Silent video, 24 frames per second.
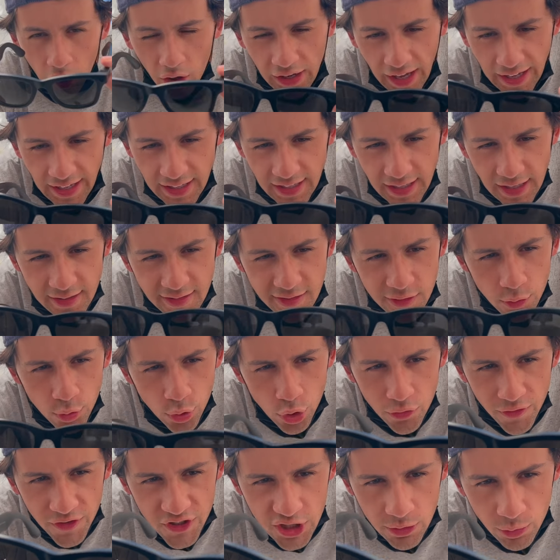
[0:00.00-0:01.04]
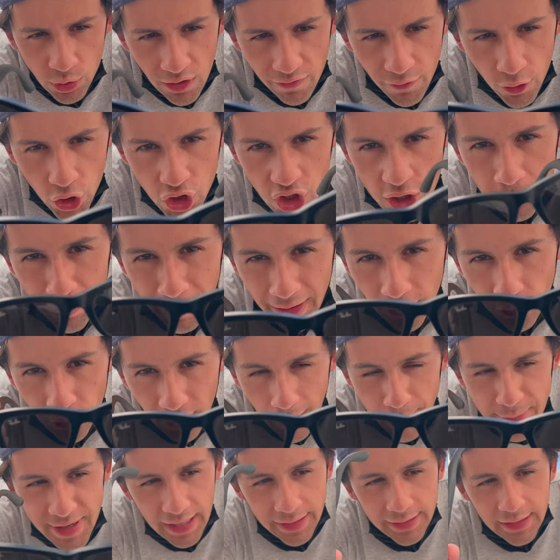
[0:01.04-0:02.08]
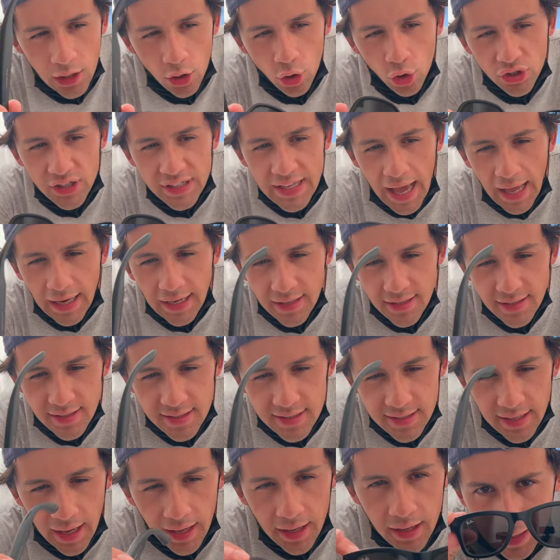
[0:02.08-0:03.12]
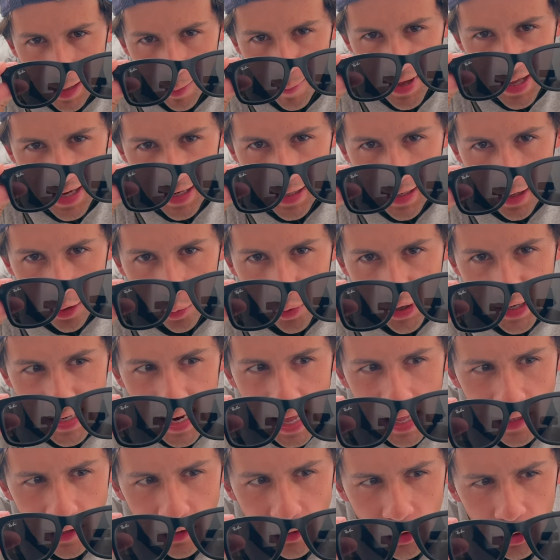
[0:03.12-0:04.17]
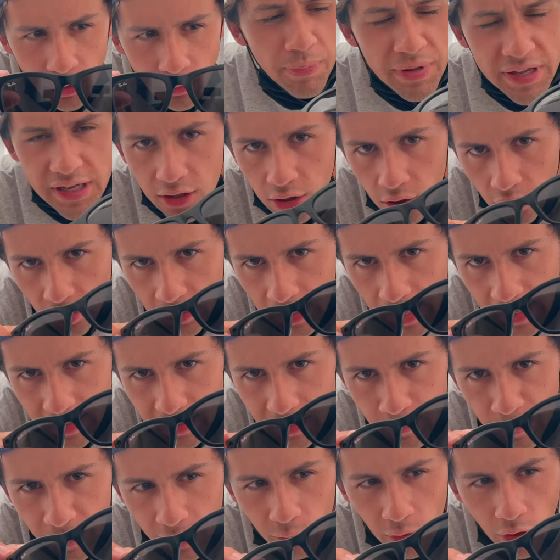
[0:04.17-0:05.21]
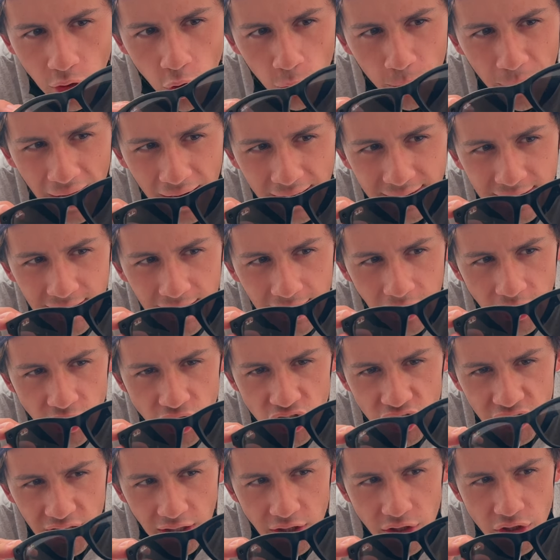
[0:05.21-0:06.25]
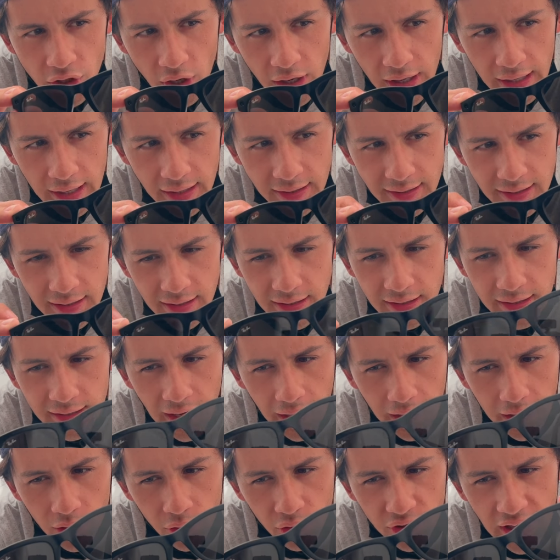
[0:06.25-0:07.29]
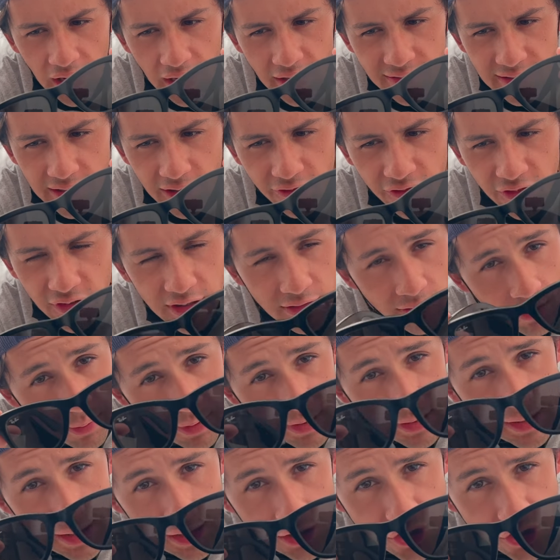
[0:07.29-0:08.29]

Ok, innanzitutto facciamo una veloce panoramica dell'occhiale in sé. Camerine qua in alto, piccolo LED per quando parte la registrazione che ti indica che l'occhiale sta effettivamente